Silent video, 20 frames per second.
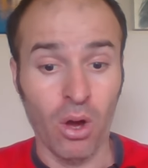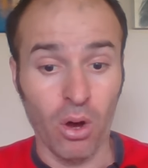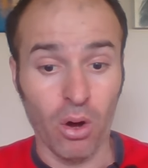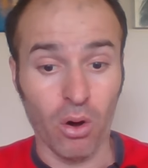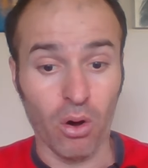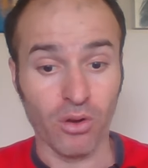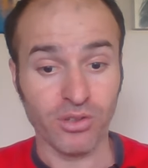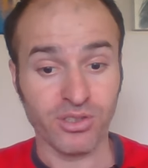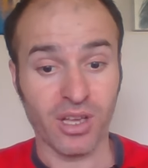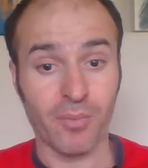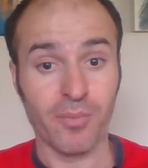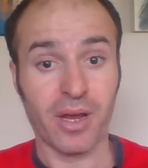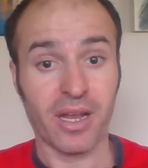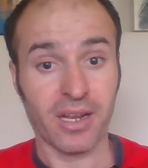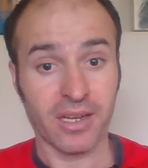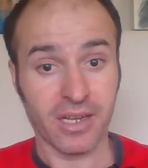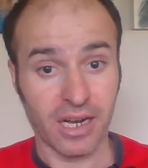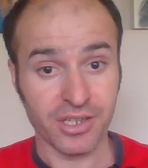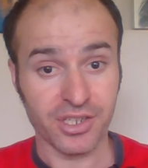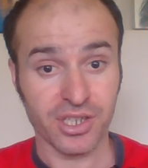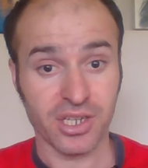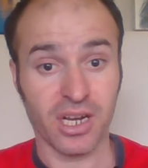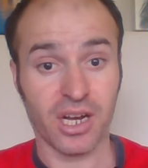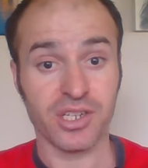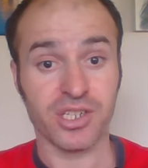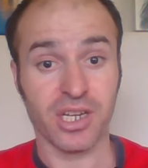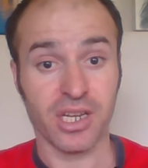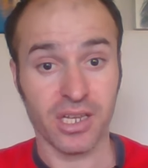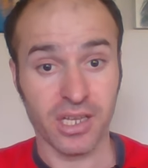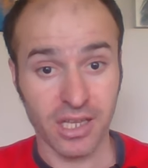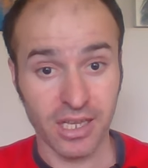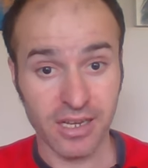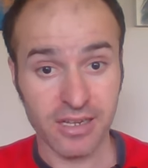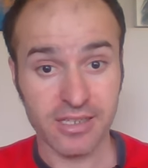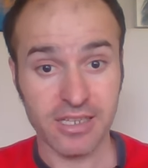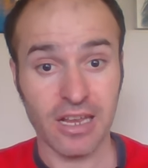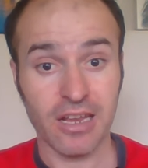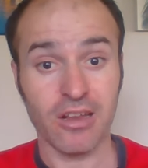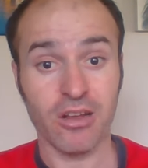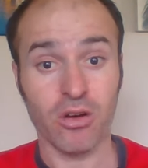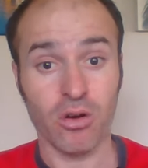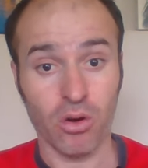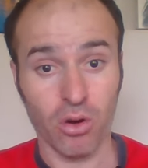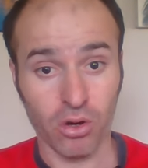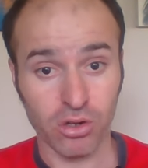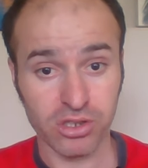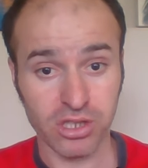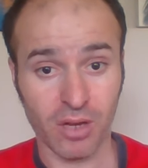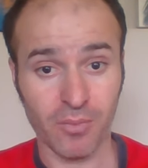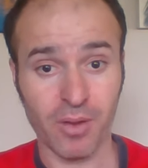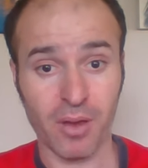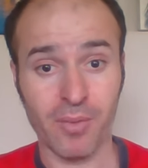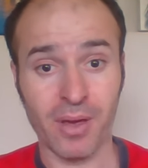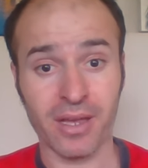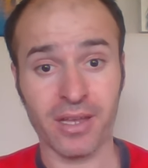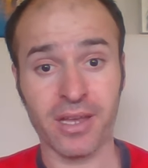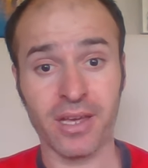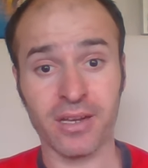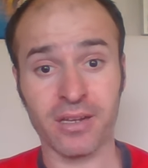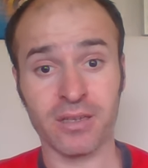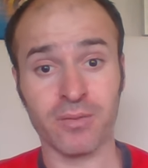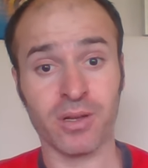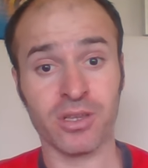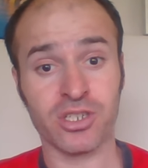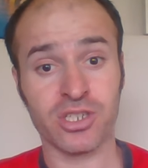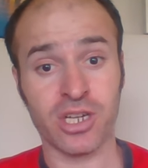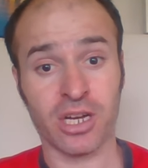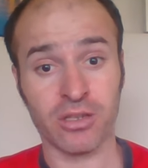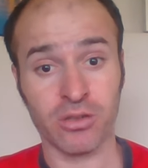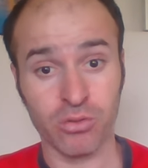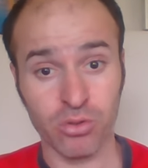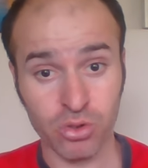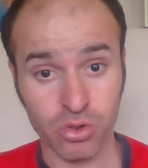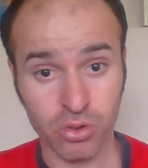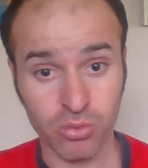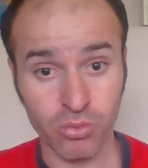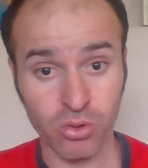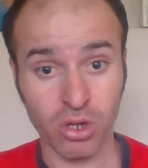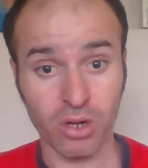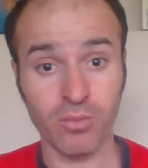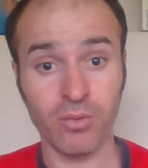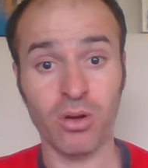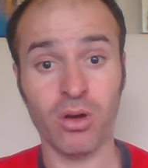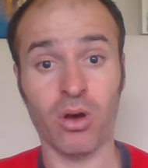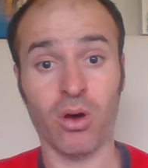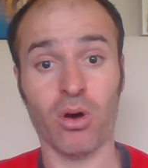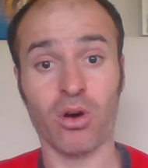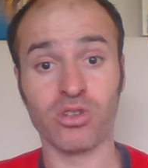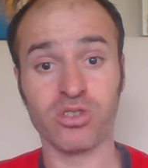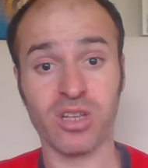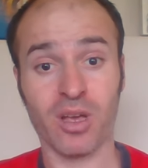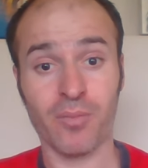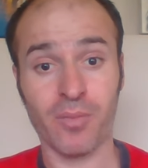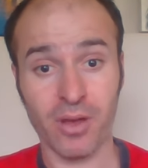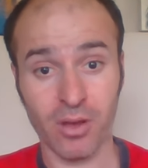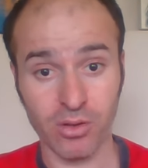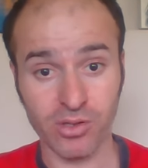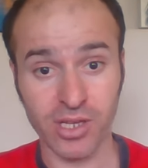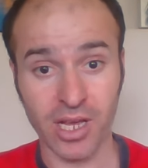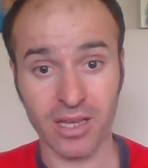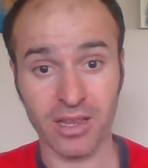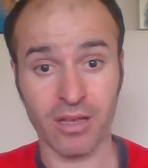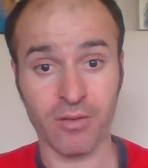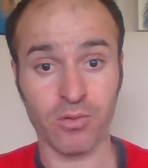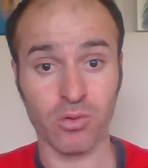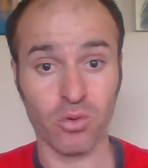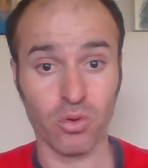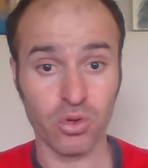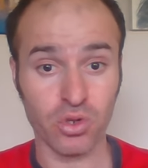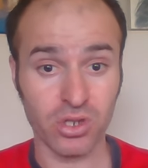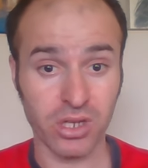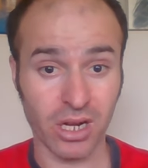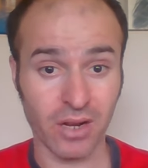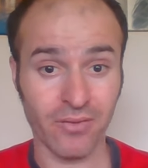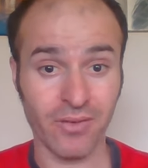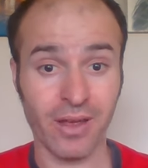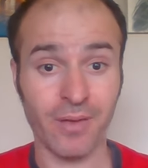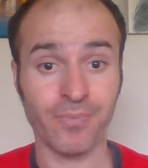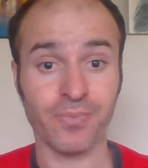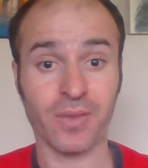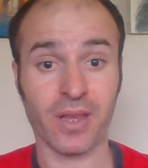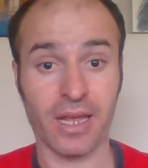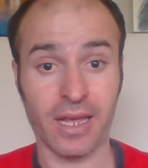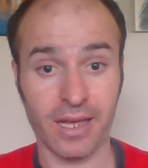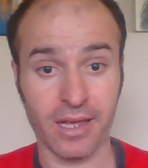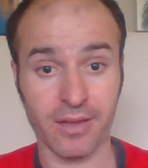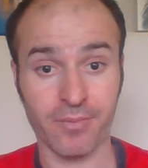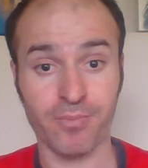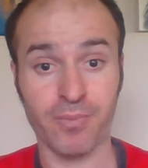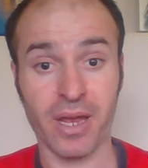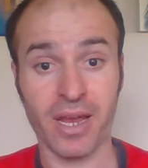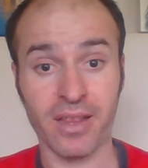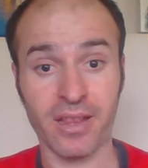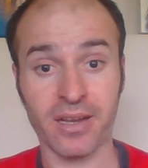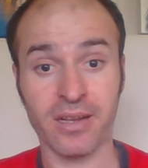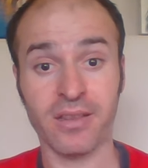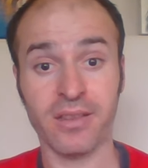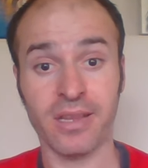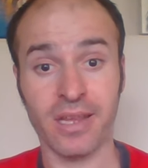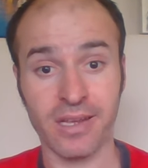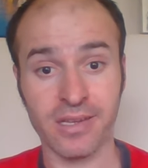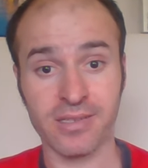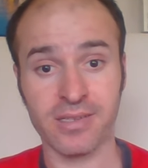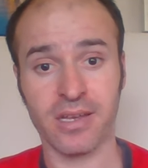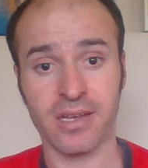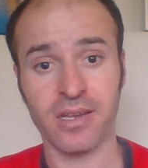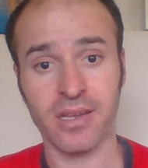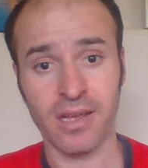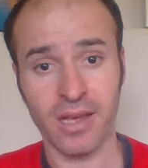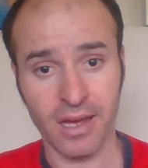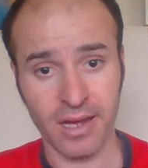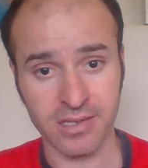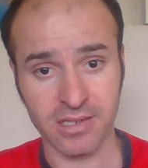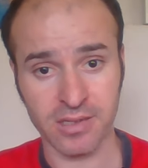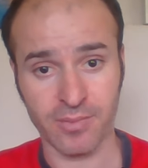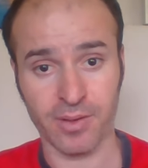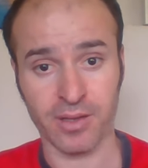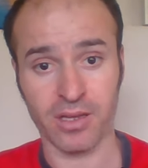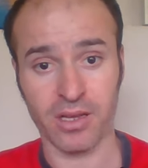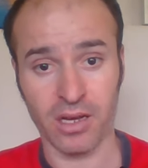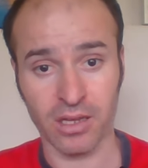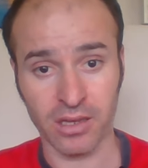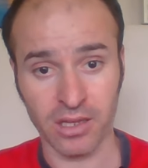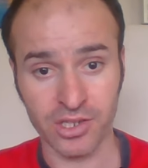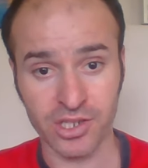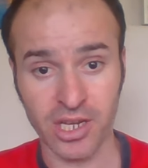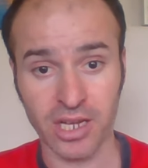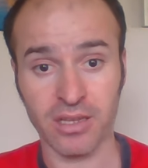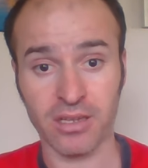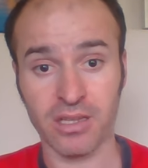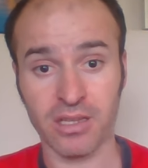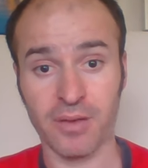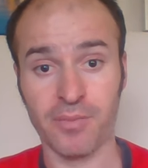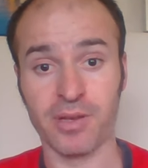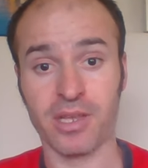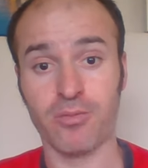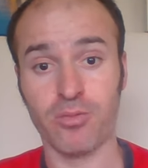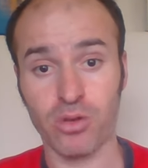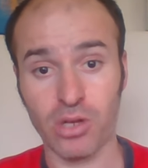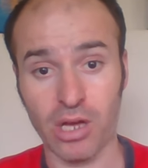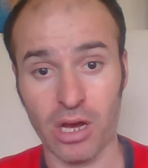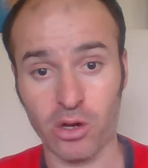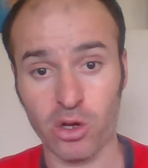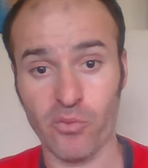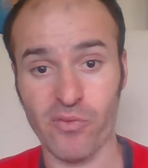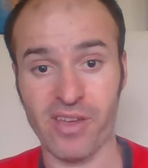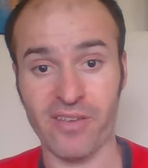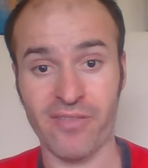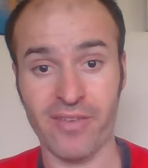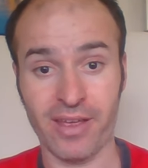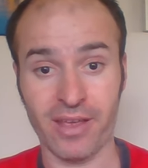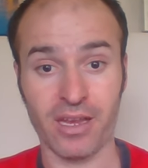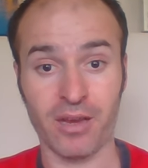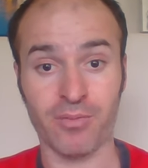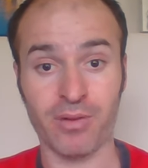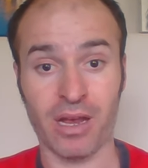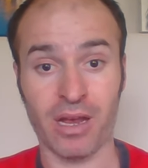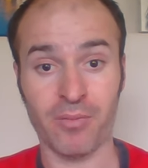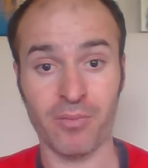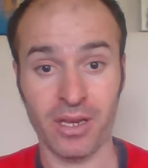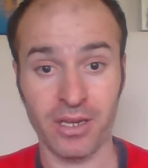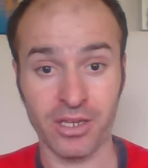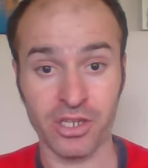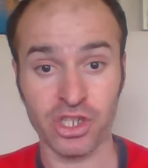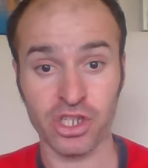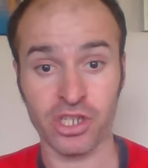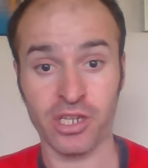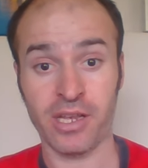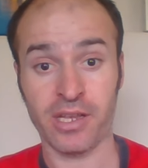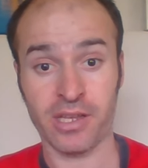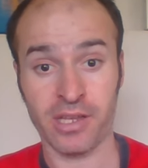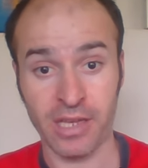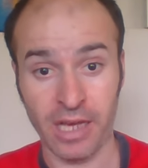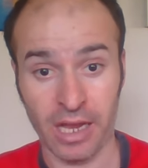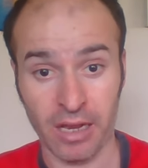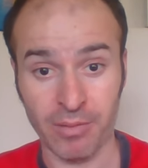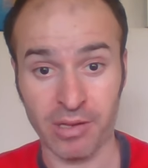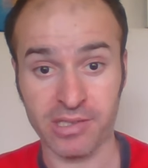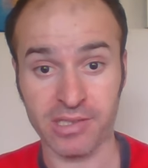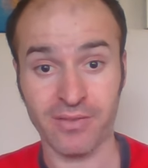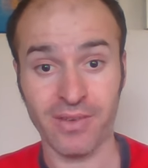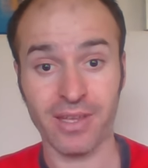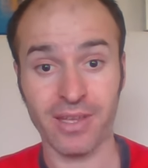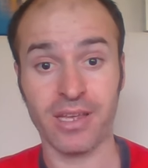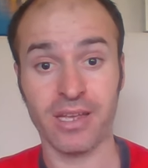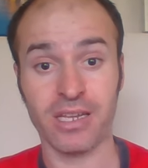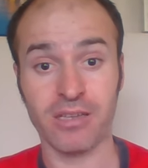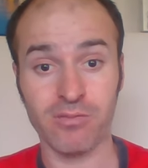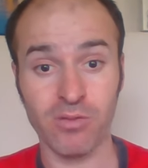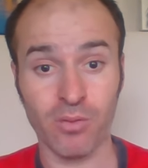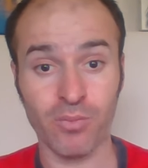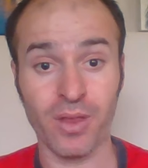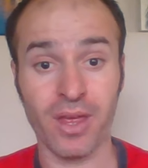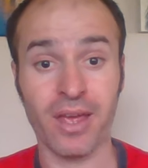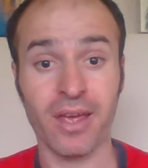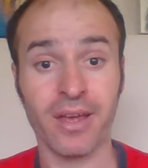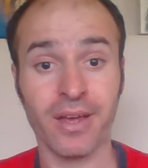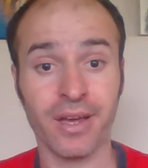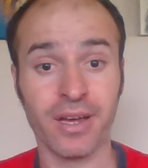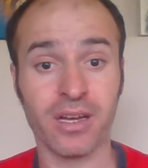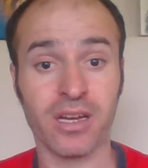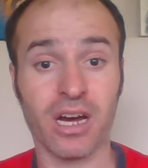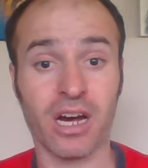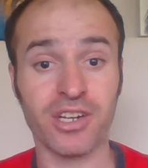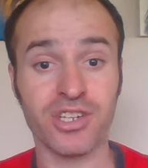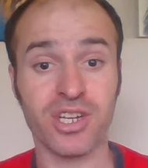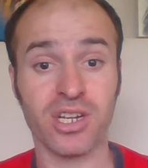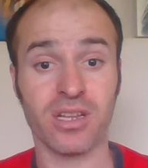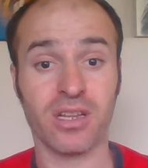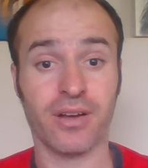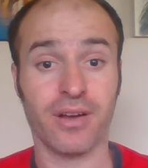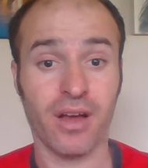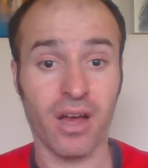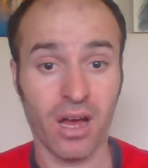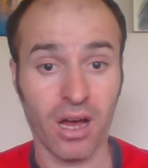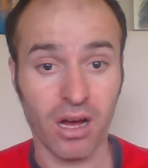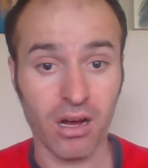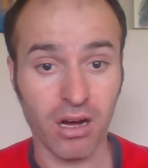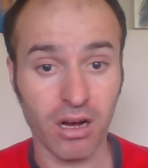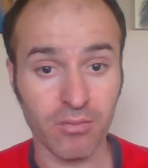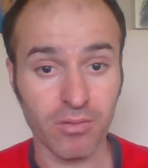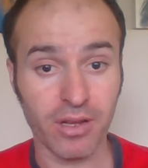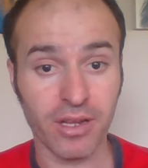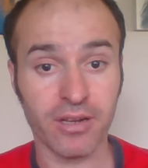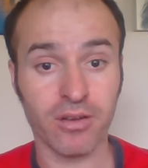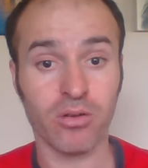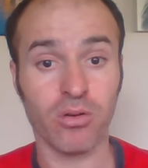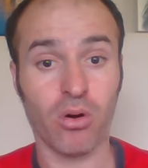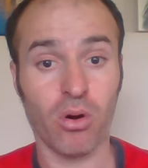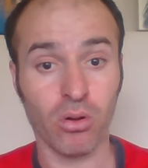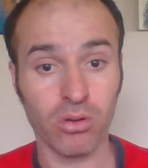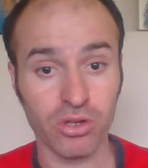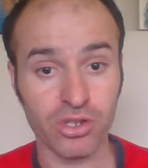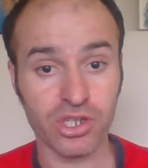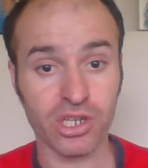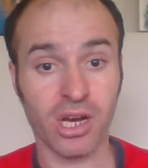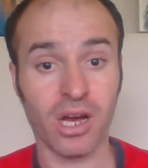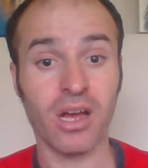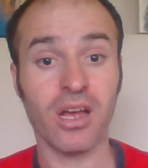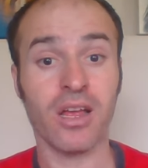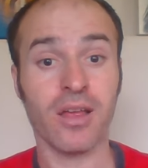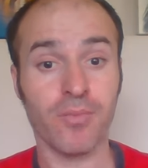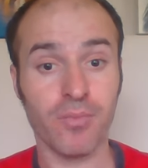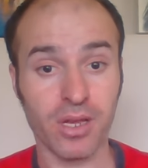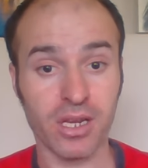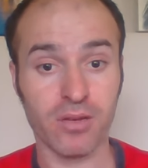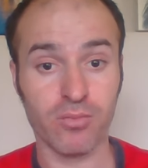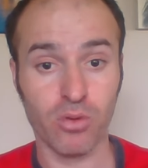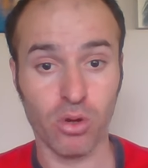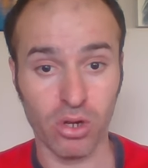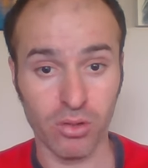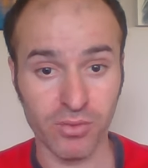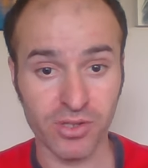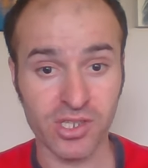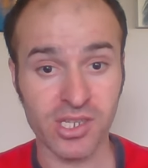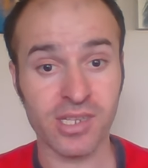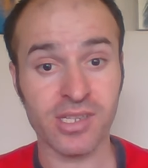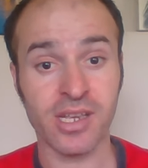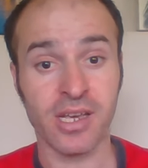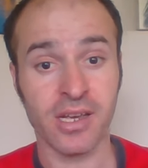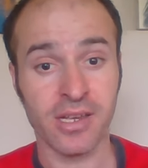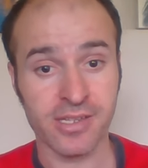Osman Bey ile karşı karşıya gelirse Osman Bey ben geri adım atacağını düşünmüyorum. Osman Bey özellikle uğuşların ve e, beylerin desteğini her zaman alacaktır. Tabii ki bu Yakup Bey ve İbrahim Bey'in işine gelmesi ve yeni bölümde karşılıklı hamlelerin olacağı bir bölüm izleyeceğiz.